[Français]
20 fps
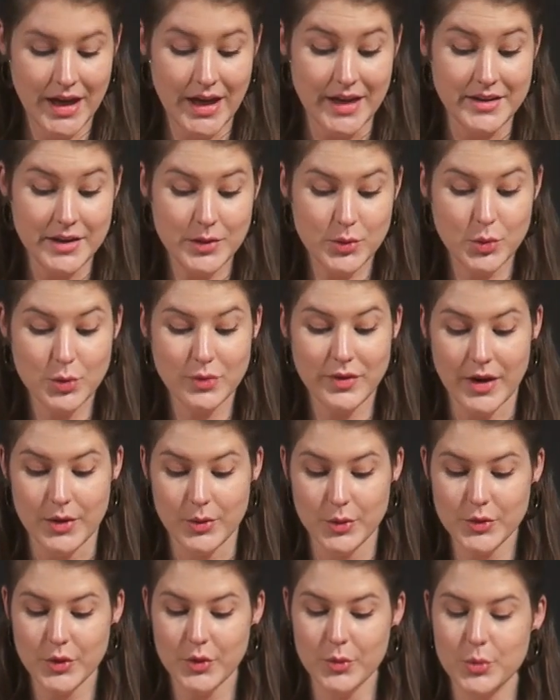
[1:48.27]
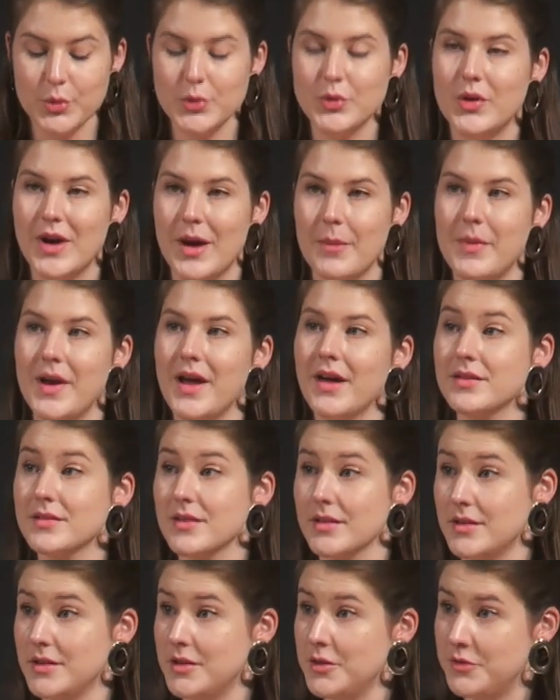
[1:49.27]
et découvre à l'autre bout de la
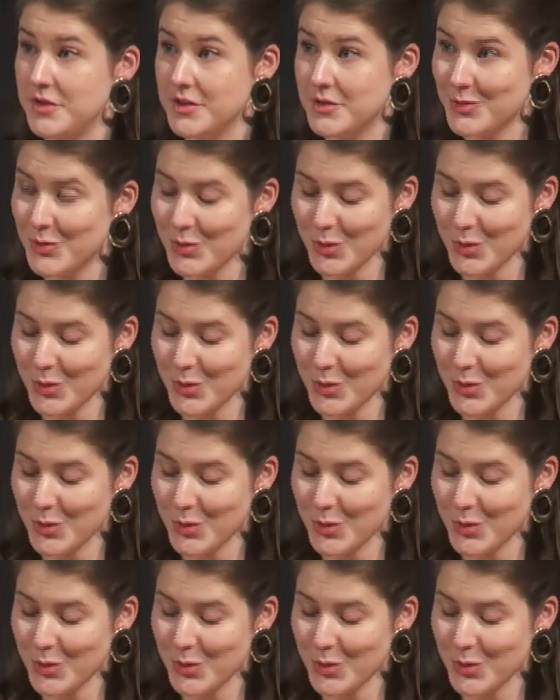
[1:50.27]
place un édifice